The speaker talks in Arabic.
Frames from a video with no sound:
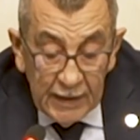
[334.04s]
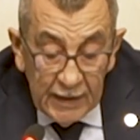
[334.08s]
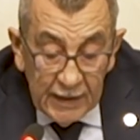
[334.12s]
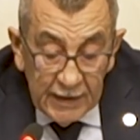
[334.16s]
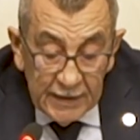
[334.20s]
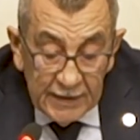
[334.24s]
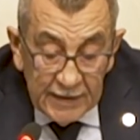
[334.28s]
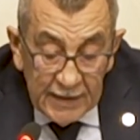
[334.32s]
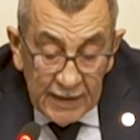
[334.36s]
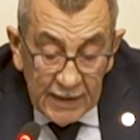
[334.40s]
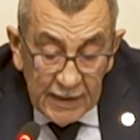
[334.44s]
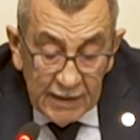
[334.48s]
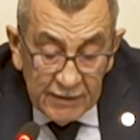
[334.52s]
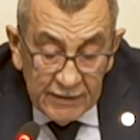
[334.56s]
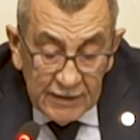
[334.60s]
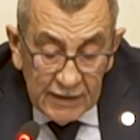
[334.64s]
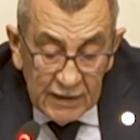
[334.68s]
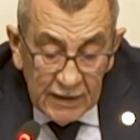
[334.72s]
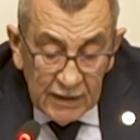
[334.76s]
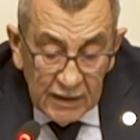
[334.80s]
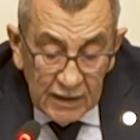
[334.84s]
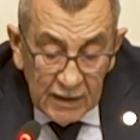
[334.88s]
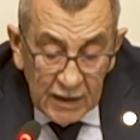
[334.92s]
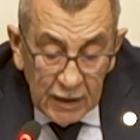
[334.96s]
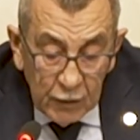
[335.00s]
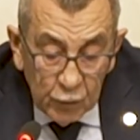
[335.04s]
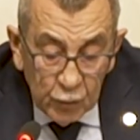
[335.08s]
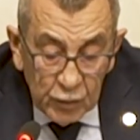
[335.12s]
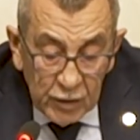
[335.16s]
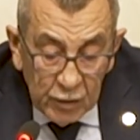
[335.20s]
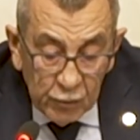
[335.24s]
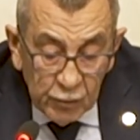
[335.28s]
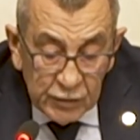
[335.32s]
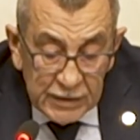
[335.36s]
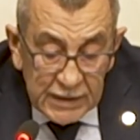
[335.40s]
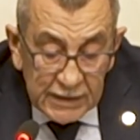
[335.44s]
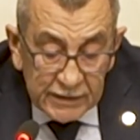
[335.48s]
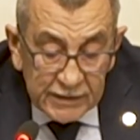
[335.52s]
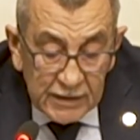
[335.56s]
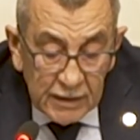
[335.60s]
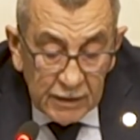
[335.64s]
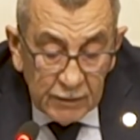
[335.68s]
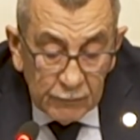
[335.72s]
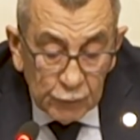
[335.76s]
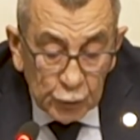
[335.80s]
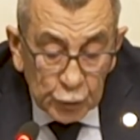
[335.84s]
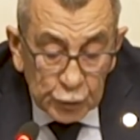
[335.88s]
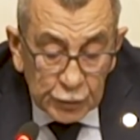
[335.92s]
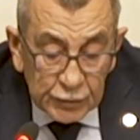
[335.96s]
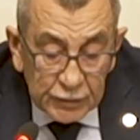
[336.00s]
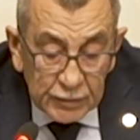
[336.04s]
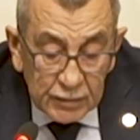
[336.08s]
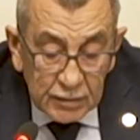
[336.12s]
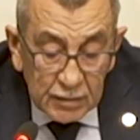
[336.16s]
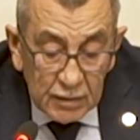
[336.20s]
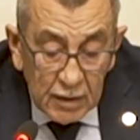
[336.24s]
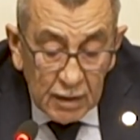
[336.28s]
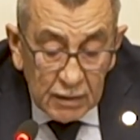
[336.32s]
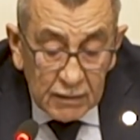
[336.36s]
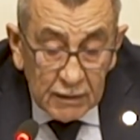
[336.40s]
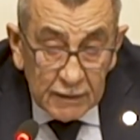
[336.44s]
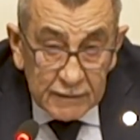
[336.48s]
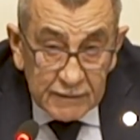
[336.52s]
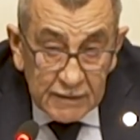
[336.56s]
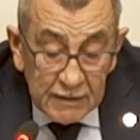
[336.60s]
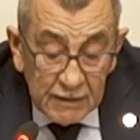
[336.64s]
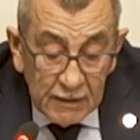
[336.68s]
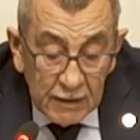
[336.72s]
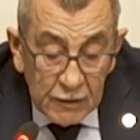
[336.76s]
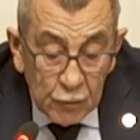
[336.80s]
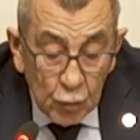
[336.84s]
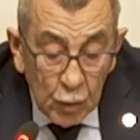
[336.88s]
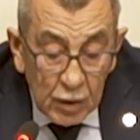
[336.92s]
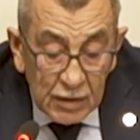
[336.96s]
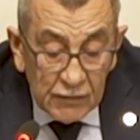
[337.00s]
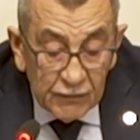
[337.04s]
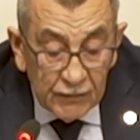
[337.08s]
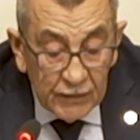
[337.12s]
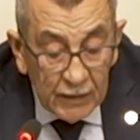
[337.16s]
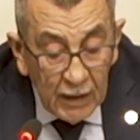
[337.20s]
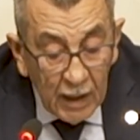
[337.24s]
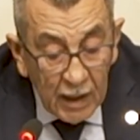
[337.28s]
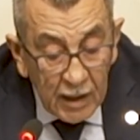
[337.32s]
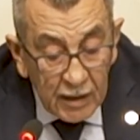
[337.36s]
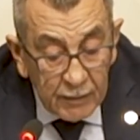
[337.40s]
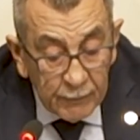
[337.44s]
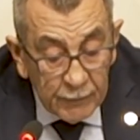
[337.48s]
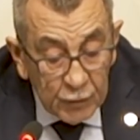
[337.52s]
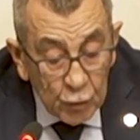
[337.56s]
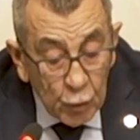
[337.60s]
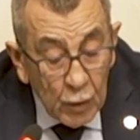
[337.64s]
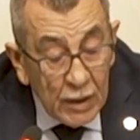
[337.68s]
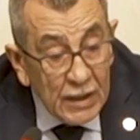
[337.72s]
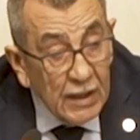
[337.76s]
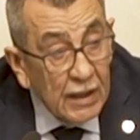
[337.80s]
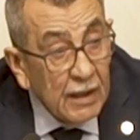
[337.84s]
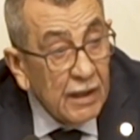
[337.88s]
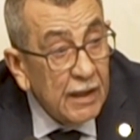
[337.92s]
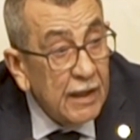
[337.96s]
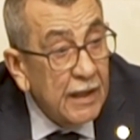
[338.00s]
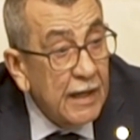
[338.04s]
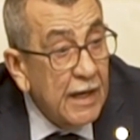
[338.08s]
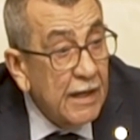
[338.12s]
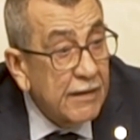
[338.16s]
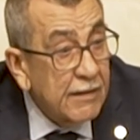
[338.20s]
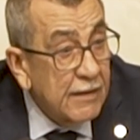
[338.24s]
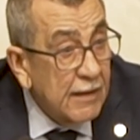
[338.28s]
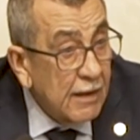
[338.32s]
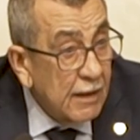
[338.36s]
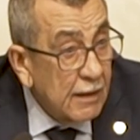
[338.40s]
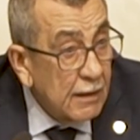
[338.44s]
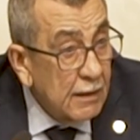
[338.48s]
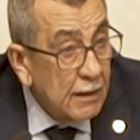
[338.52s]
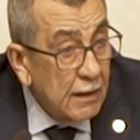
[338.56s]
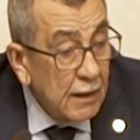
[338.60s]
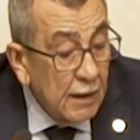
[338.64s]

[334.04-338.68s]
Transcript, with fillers: ان هذه الاولويه المطلقه لوقف الحرب والاغاثه